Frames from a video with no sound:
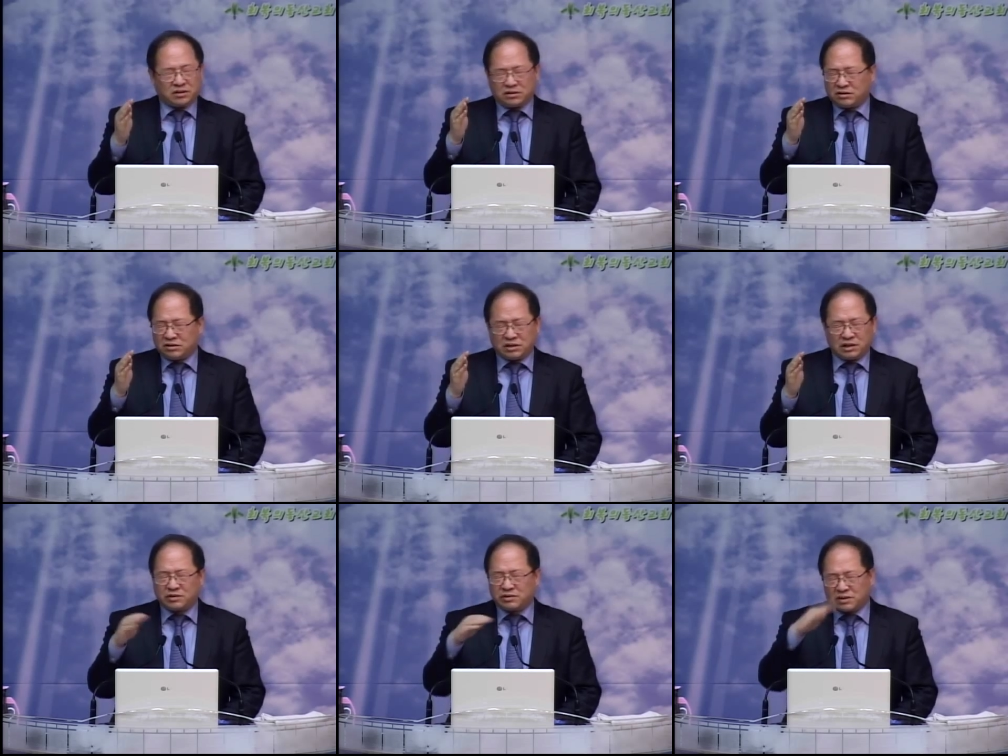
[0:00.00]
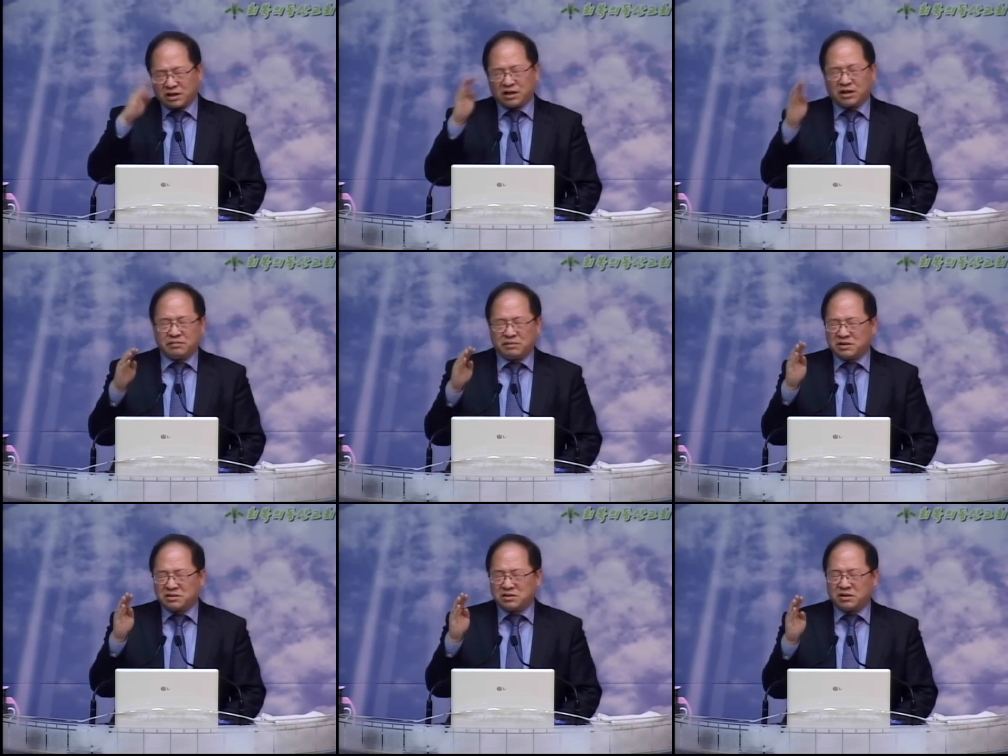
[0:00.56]
그
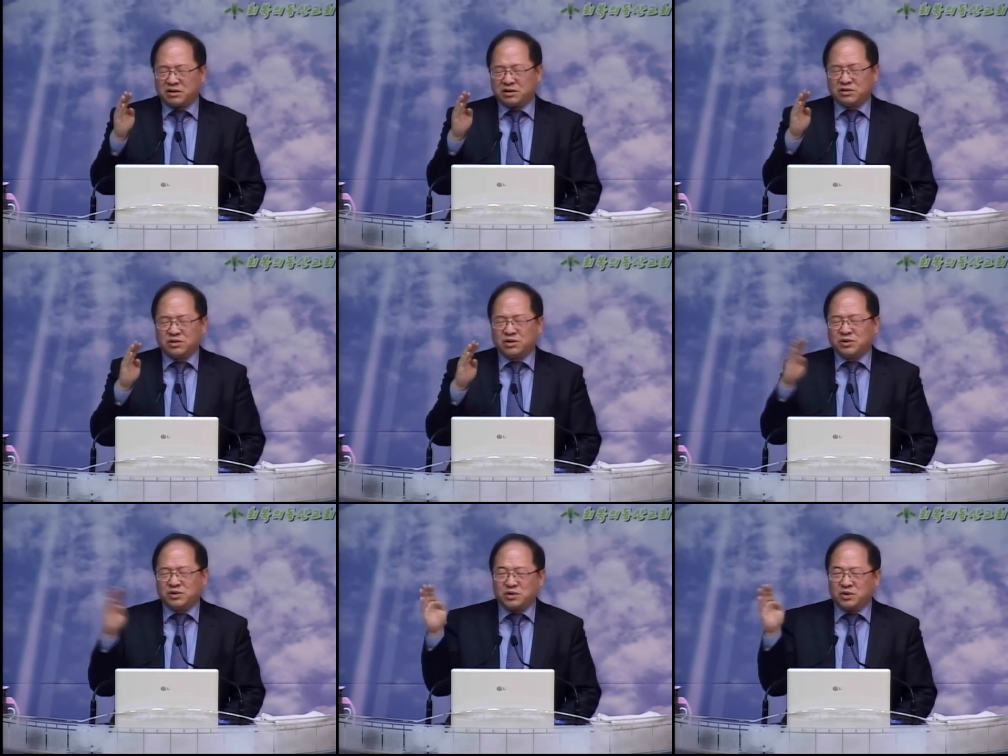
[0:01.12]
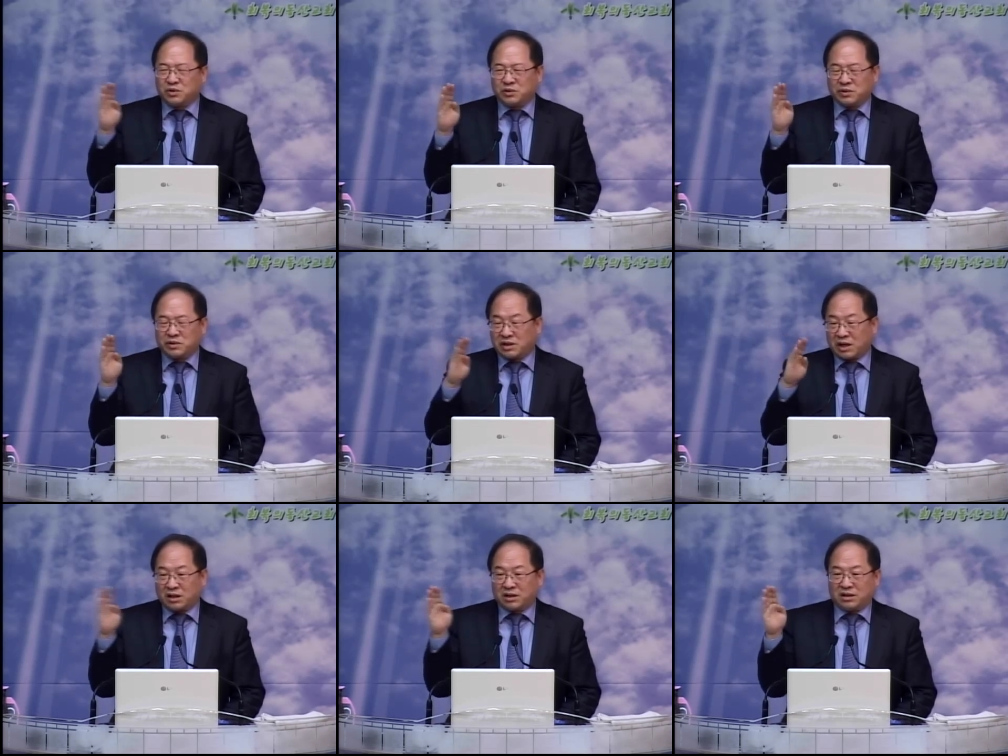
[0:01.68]
예루살렘에서
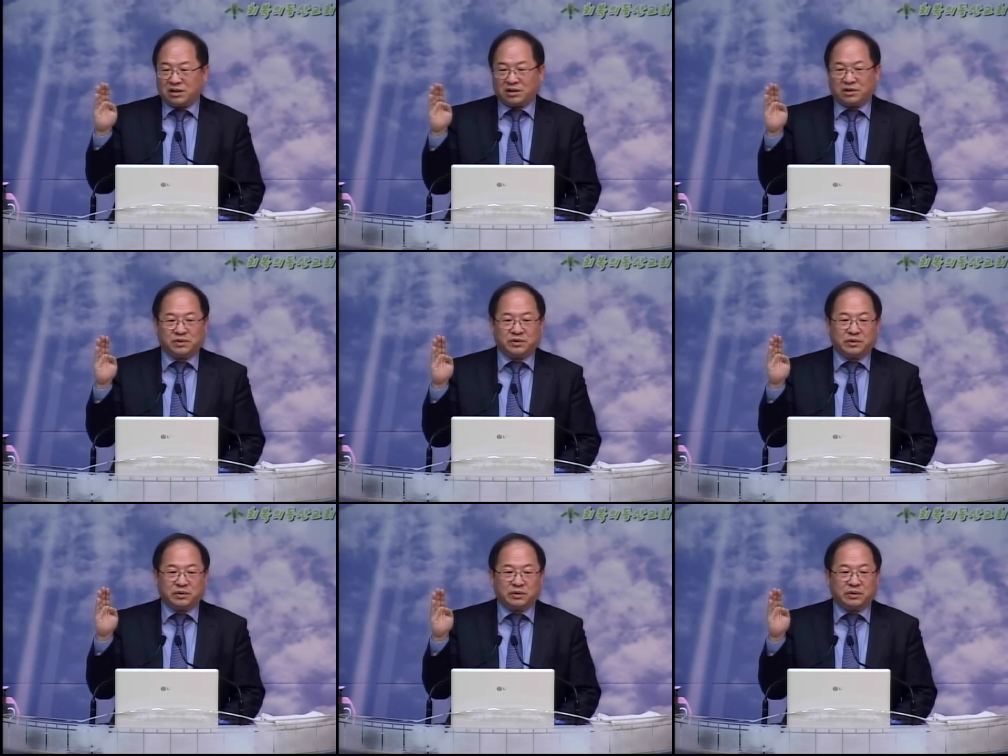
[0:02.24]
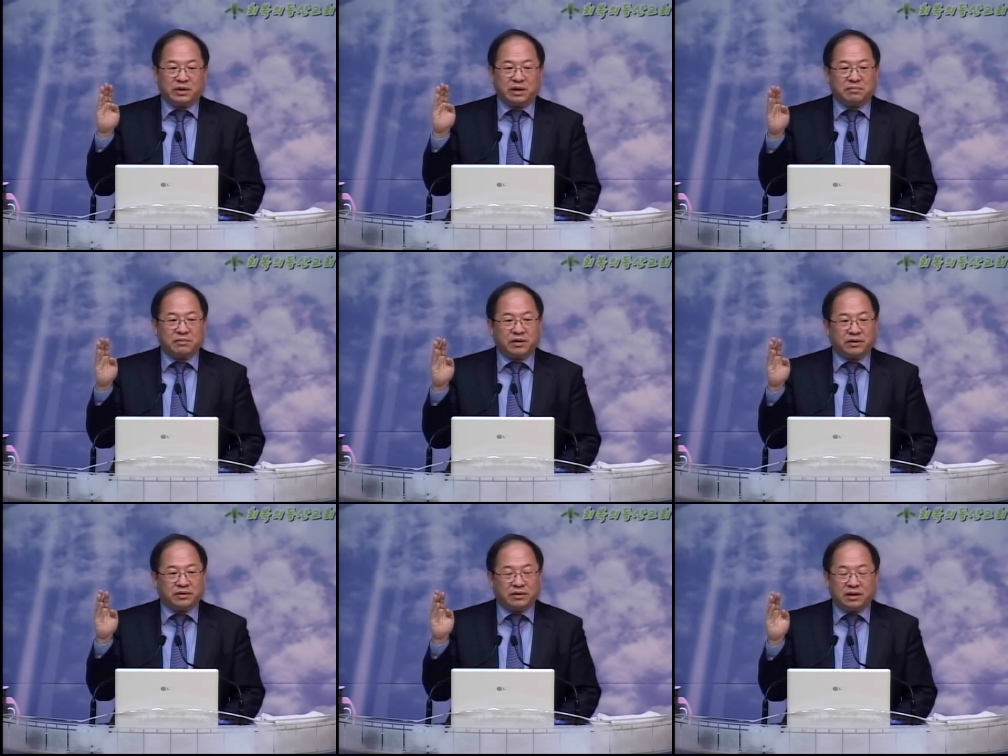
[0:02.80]
서쪽으로 4km 정도
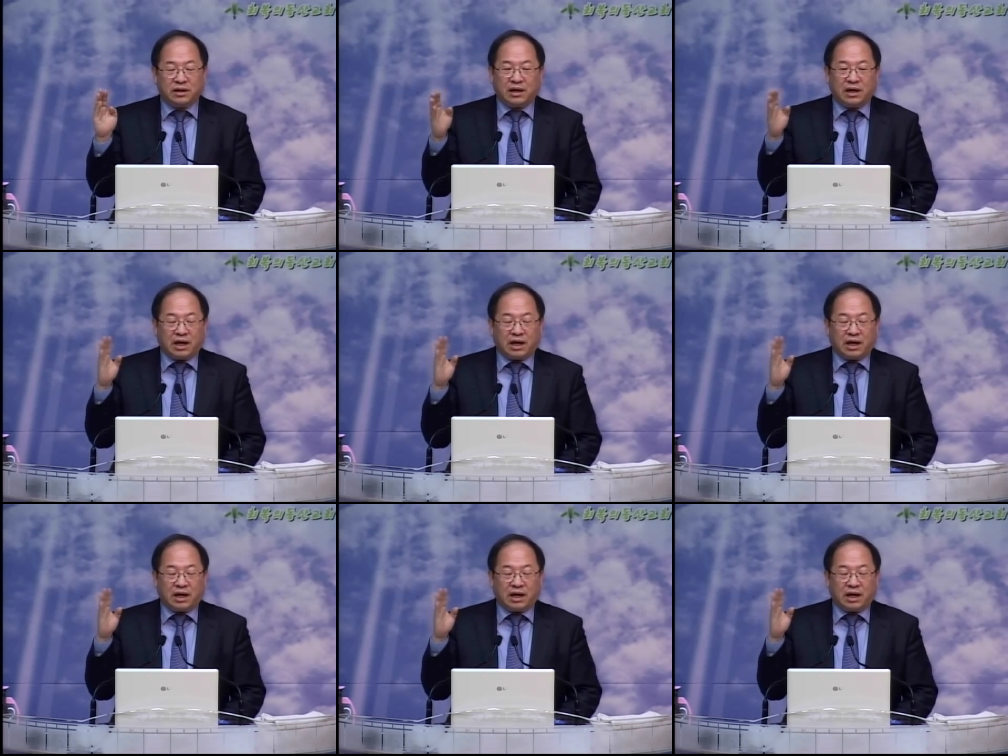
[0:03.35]
가면